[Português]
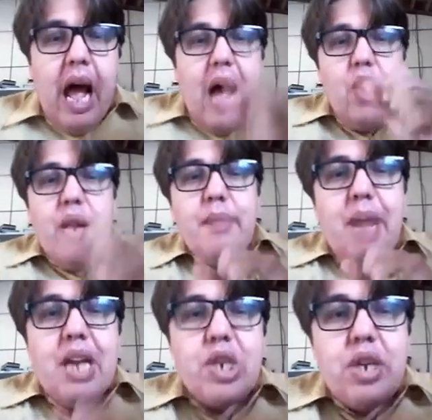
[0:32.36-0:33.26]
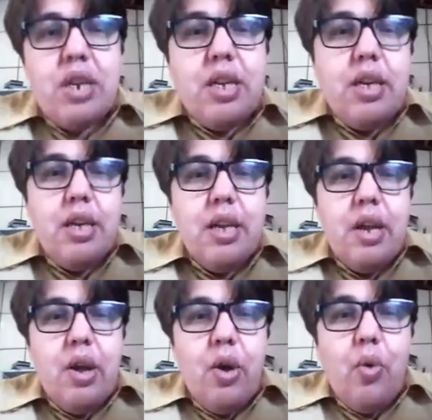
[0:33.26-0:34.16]
Agora imagine
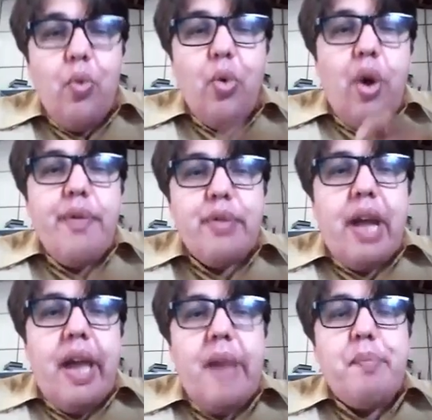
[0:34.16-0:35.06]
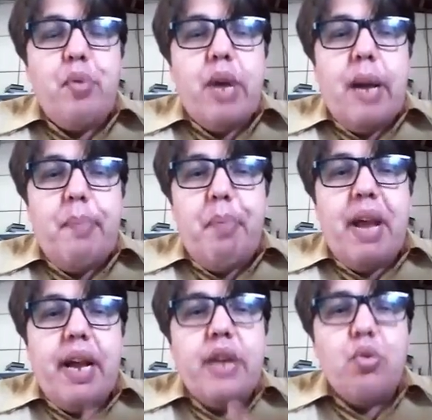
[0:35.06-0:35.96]
o noivo da época
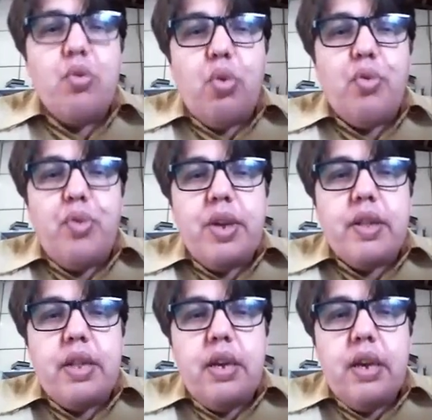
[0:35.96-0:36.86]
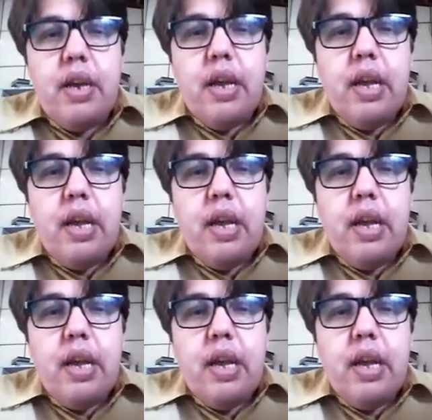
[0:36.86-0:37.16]
pegando o convite